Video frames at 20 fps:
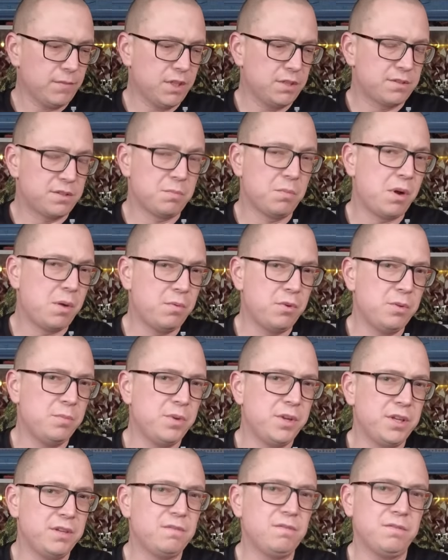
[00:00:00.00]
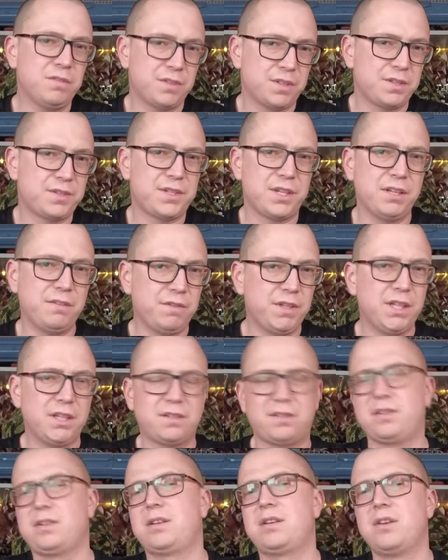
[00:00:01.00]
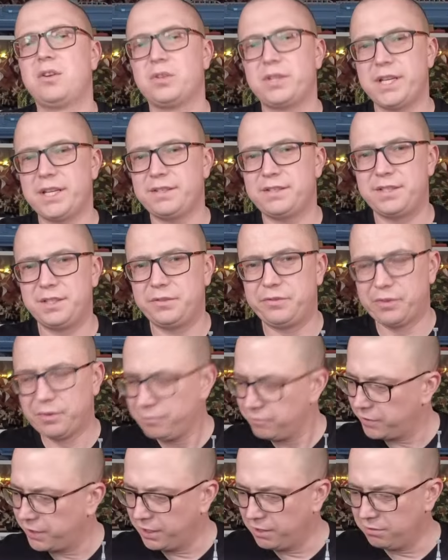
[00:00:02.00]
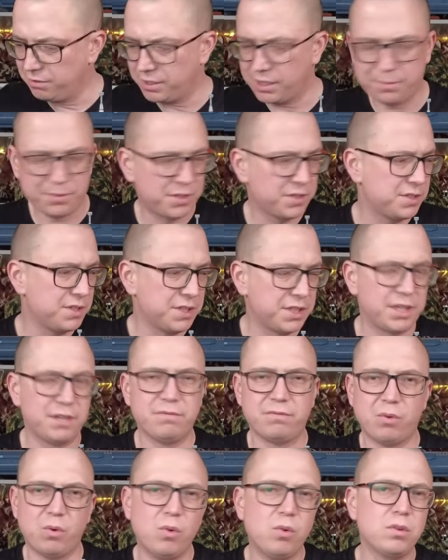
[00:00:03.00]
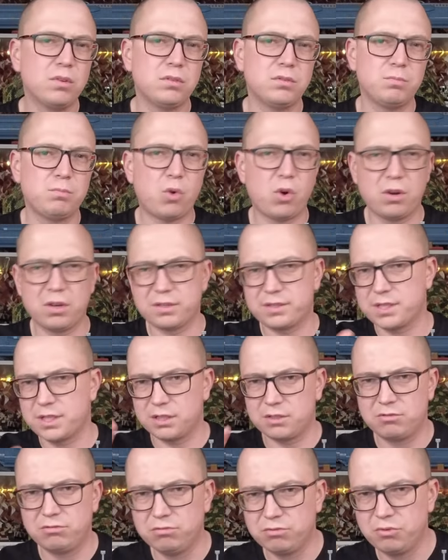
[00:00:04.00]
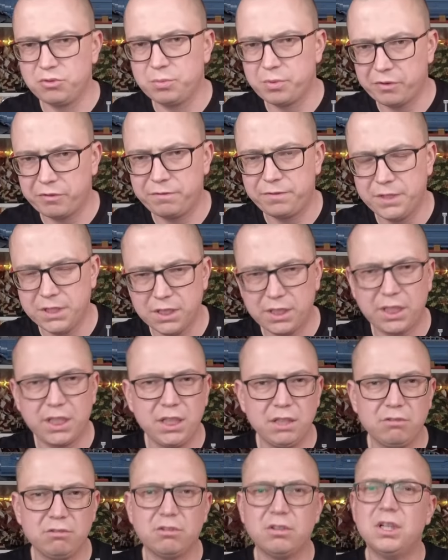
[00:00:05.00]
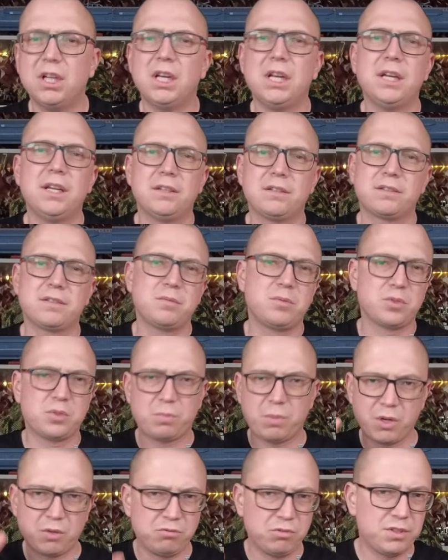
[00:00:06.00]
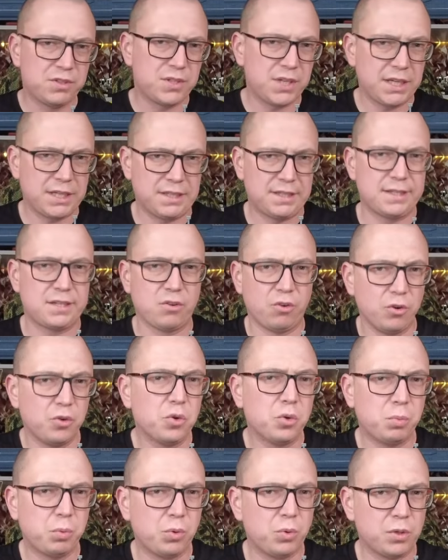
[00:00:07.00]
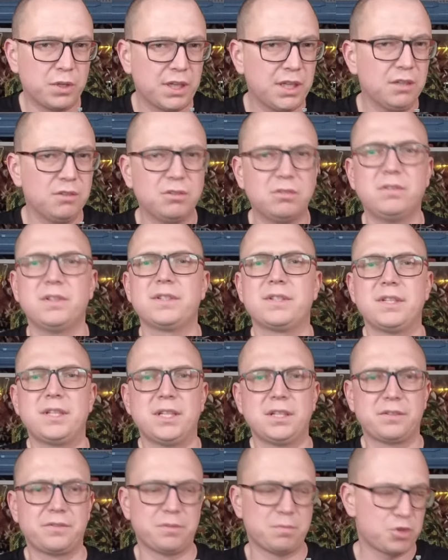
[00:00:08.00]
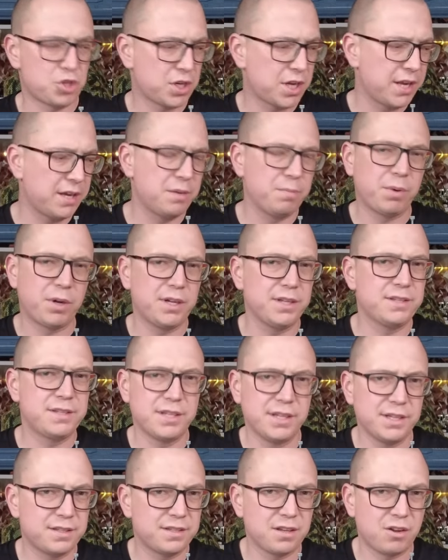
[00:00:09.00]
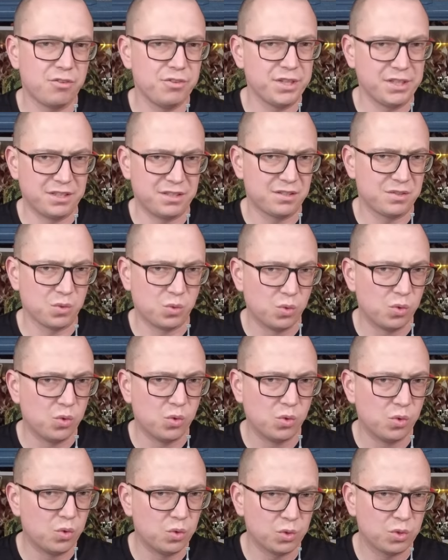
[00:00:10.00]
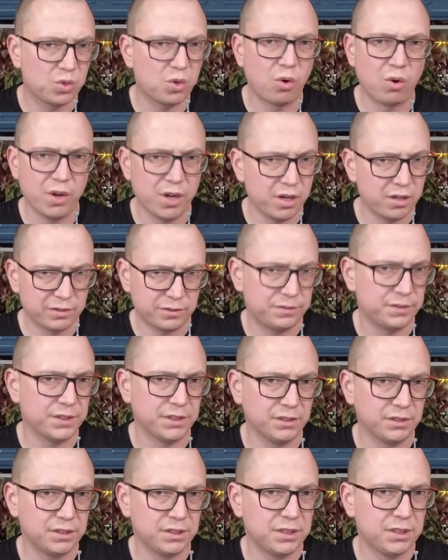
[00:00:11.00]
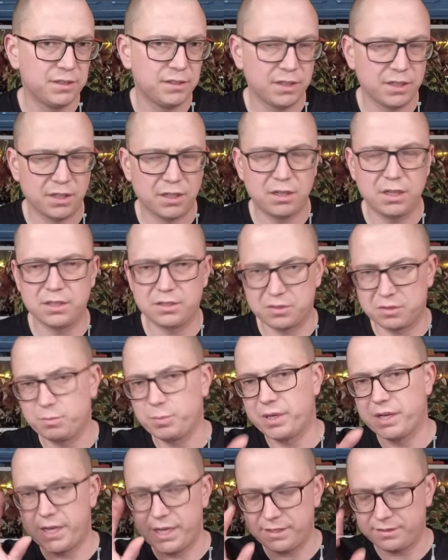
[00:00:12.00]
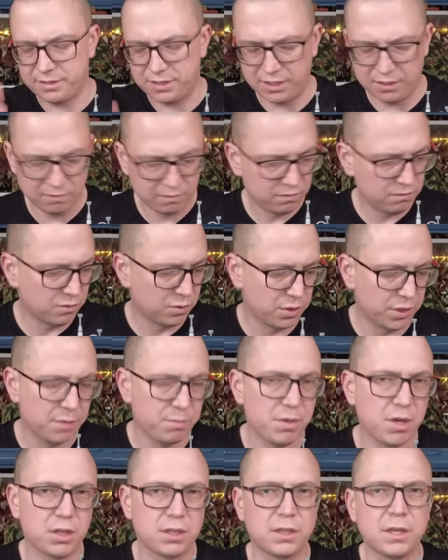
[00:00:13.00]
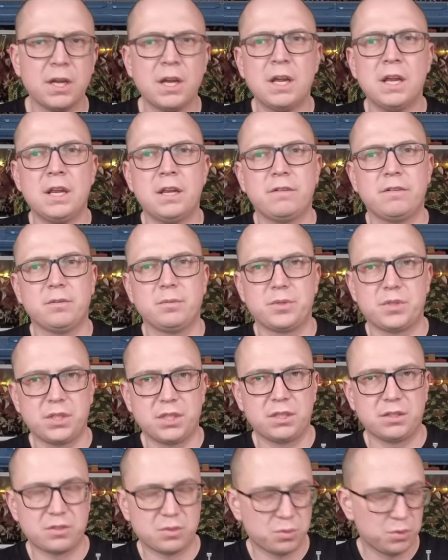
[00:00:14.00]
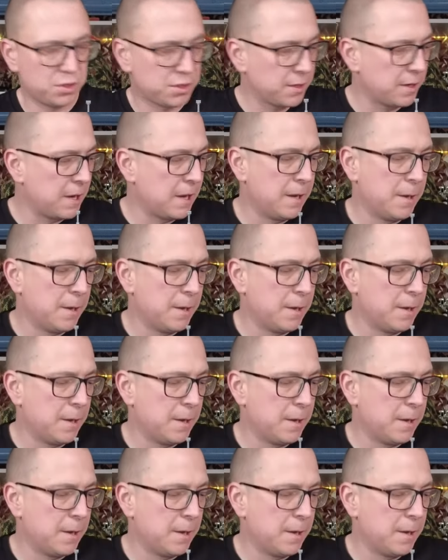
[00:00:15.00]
Sind wir aber immerhin, das Ding wiegt laut Lesti 5 Kilo, ich habe es jetzt nicht gewogen, Mocker sagt gut über 4 Kilo, sind wir so bei gute 60 Euro pro Kilo, was ich jetzt vom Steinepreis her jetzt auch nicht so teuer finde. Ja, also bei Lesti, wohlgemerkt, wenn man sich das holt.